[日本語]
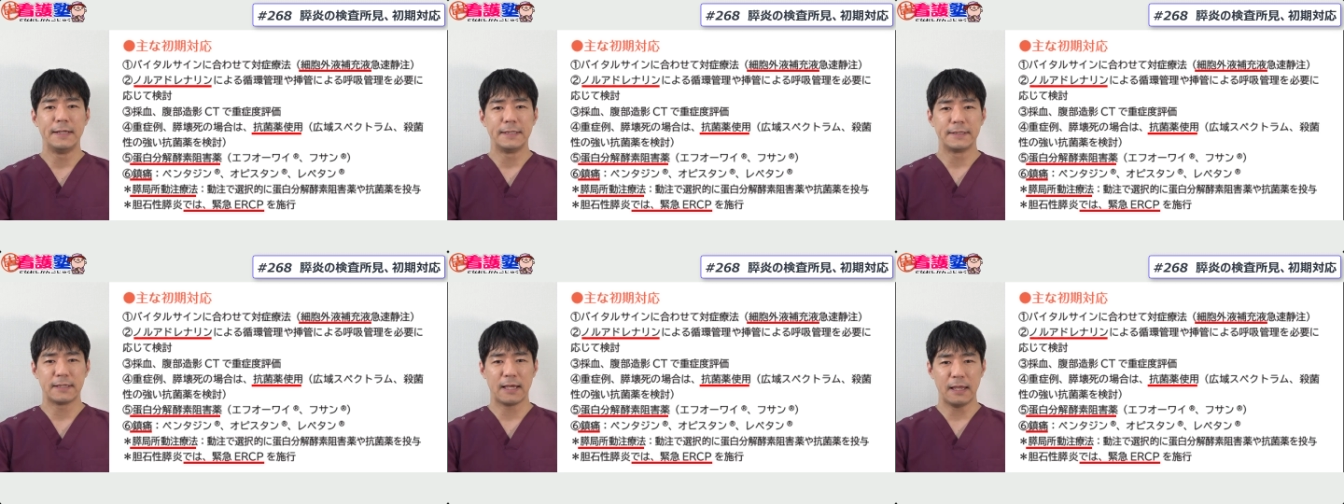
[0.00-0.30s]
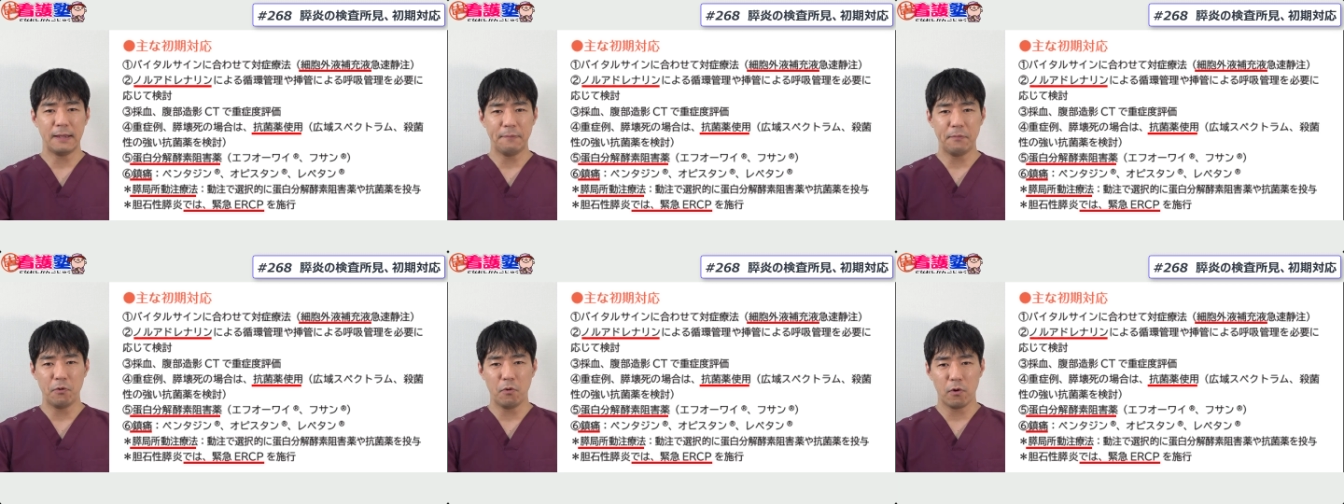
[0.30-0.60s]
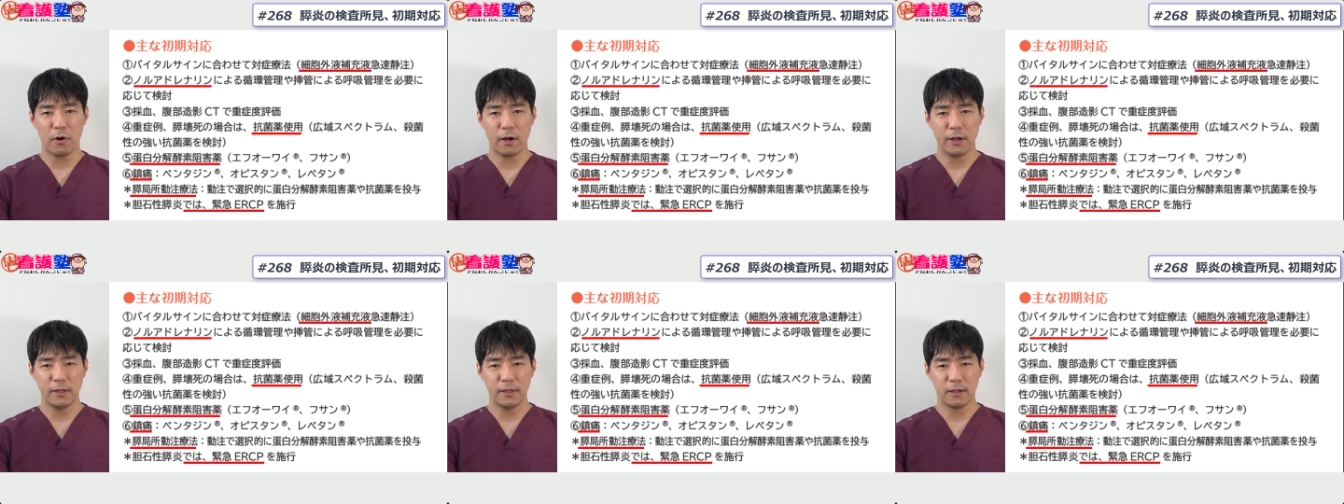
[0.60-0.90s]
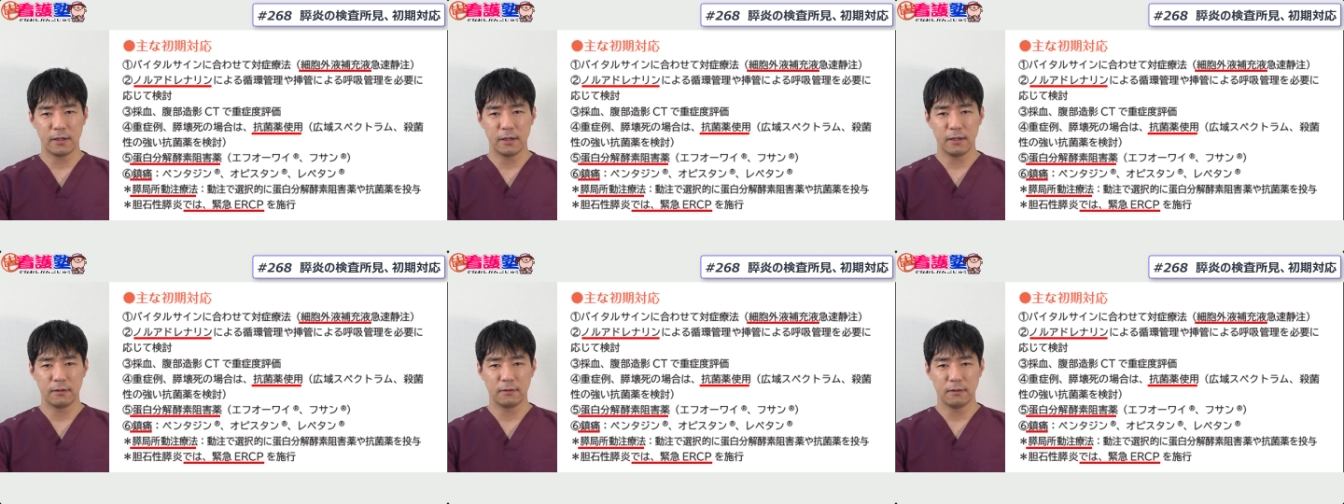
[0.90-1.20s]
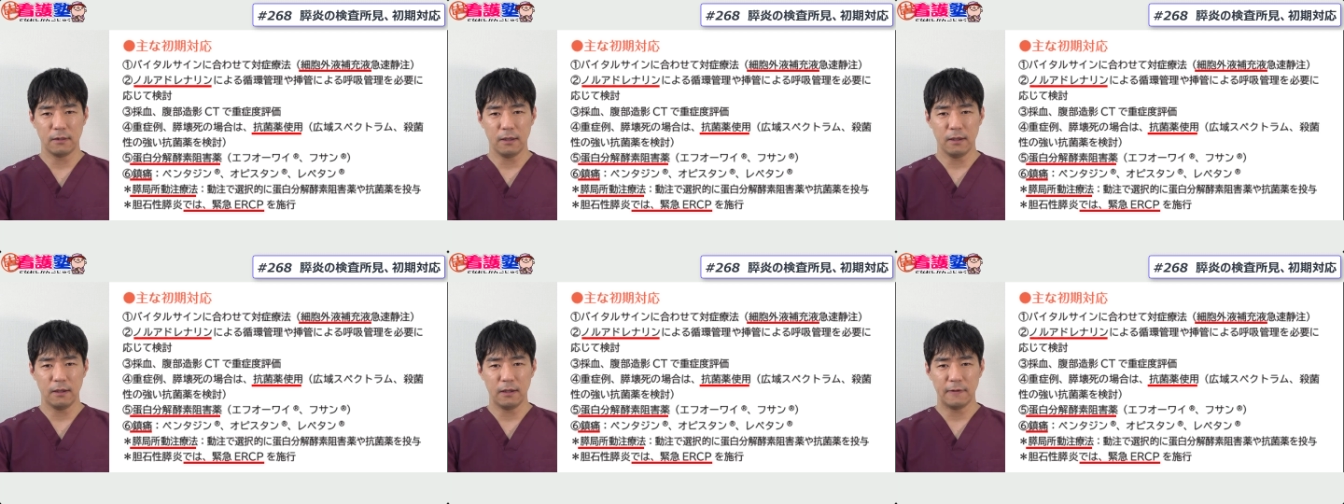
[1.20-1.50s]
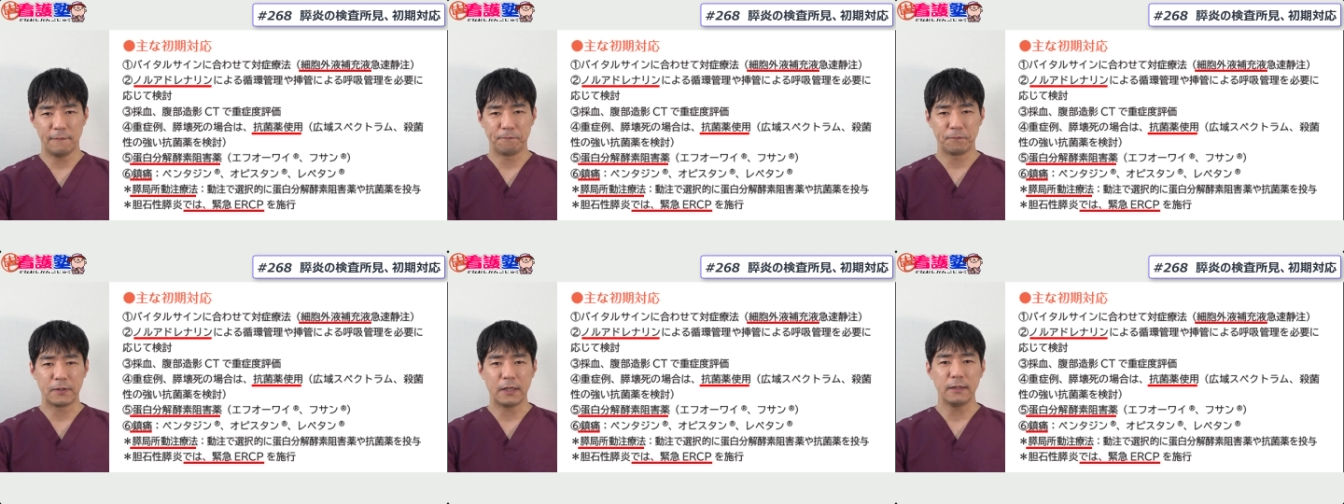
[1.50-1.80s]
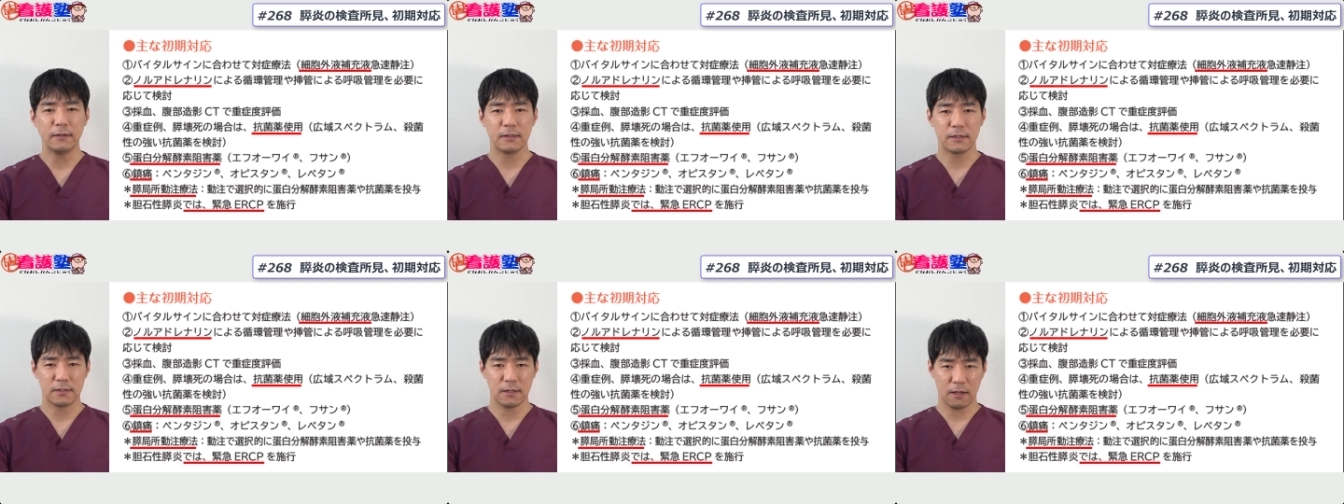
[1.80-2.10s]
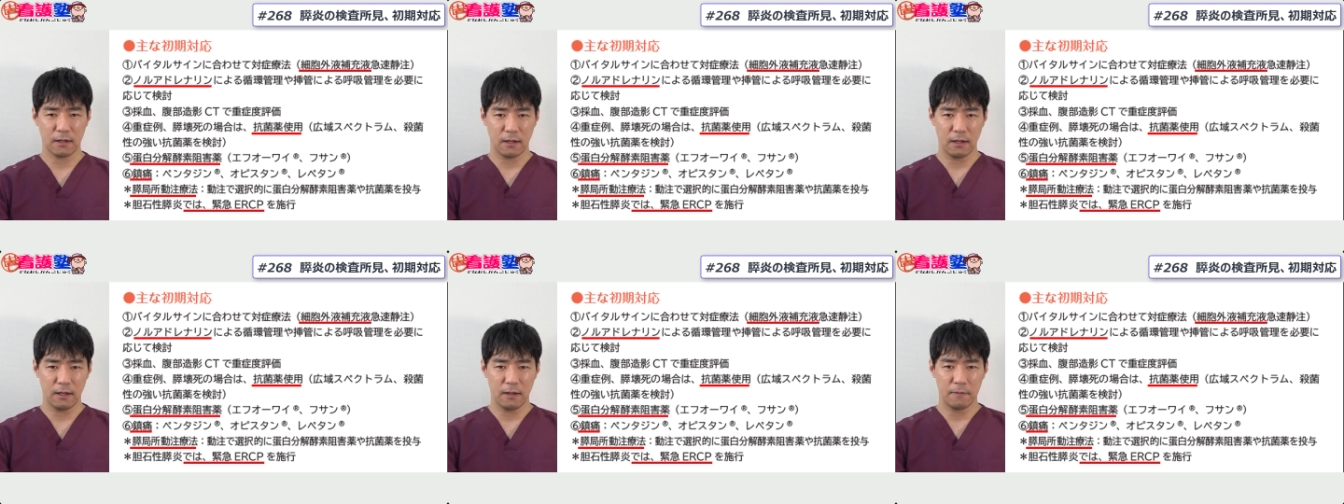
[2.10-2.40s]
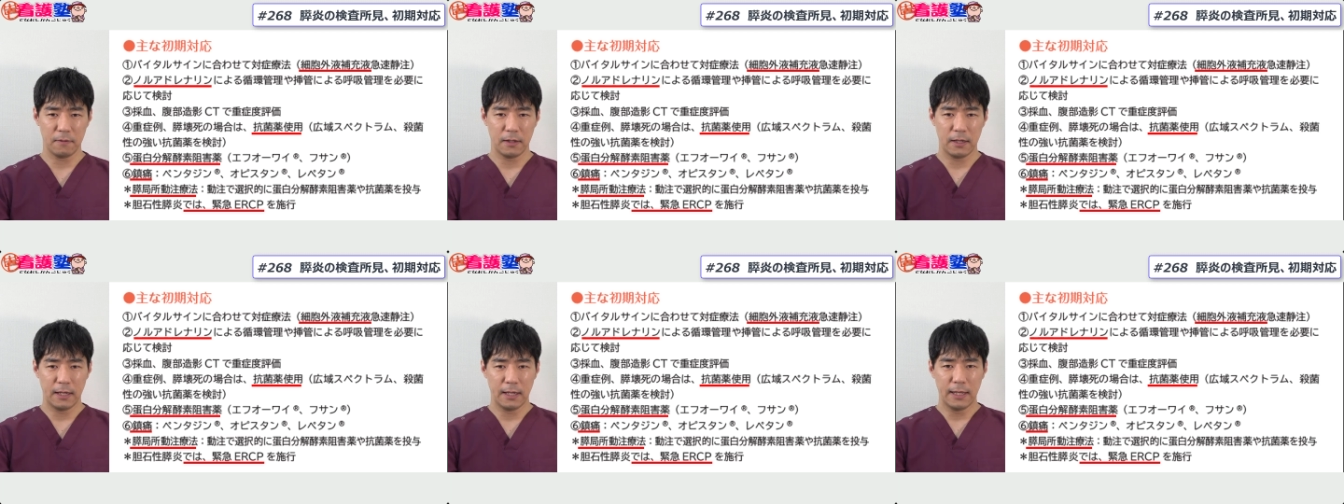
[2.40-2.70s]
細胞外液って何でしたっけ